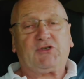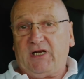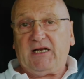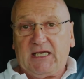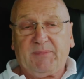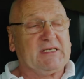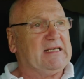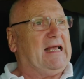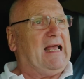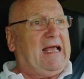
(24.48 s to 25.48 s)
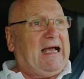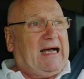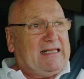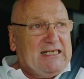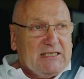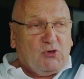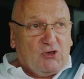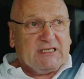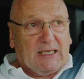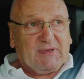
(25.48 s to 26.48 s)
Trailer gibt, an diesem
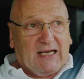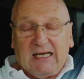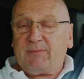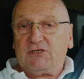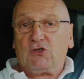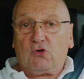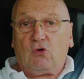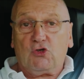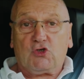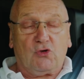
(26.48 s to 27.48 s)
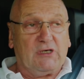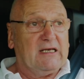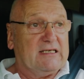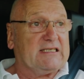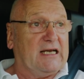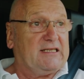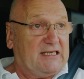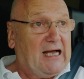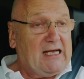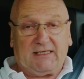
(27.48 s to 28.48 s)
Konzept arbeitet Krone schon seit
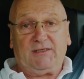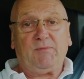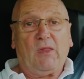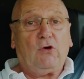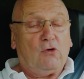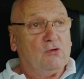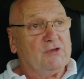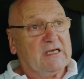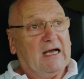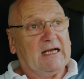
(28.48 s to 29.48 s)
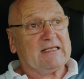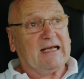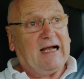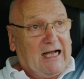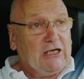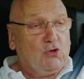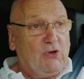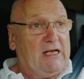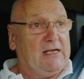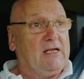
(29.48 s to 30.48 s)
Jahren und hat
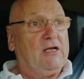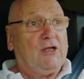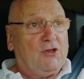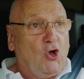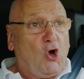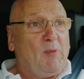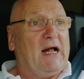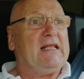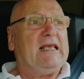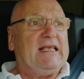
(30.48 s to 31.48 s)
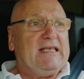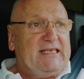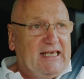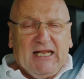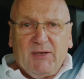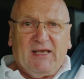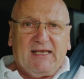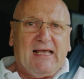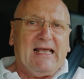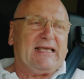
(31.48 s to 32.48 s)
aktuell nochmal jede
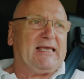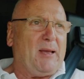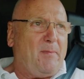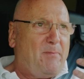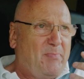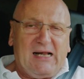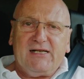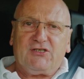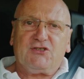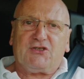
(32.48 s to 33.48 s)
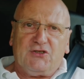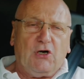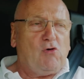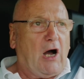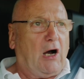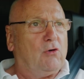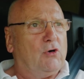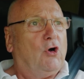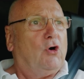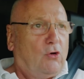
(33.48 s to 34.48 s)
Menge geballtes
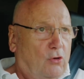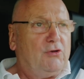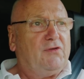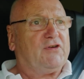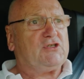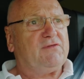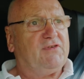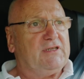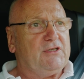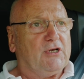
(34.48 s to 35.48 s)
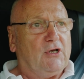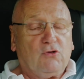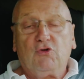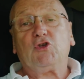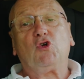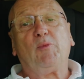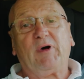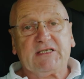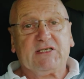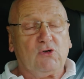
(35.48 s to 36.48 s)
Know-how und frischen Wind durch die
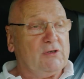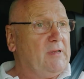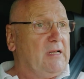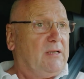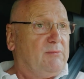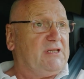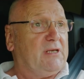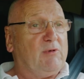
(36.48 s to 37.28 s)
Kooperation mit